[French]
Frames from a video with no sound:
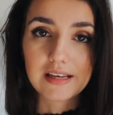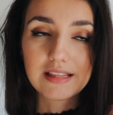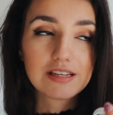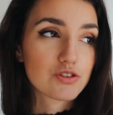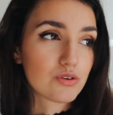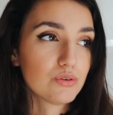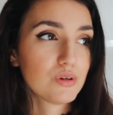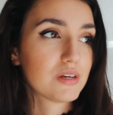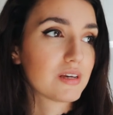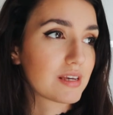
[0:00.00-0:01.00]
Il y a des
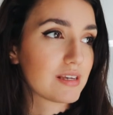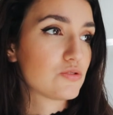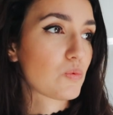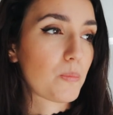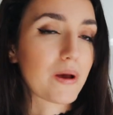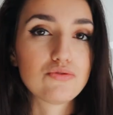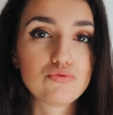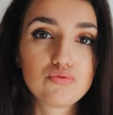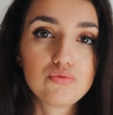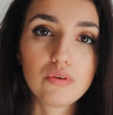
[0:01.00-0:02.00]
gens, ils sont pas
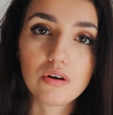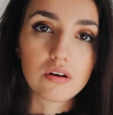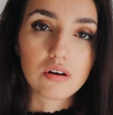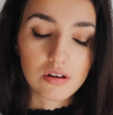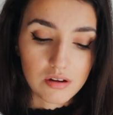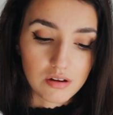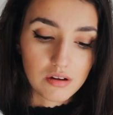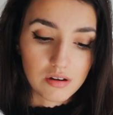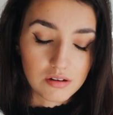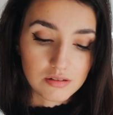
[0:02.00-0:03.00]
du tout
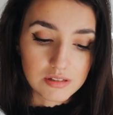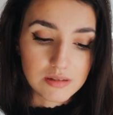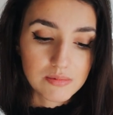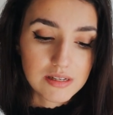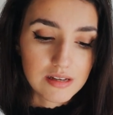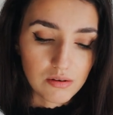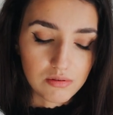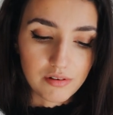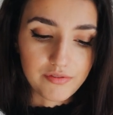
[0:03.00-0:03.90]
euh, sensibilisés quoi.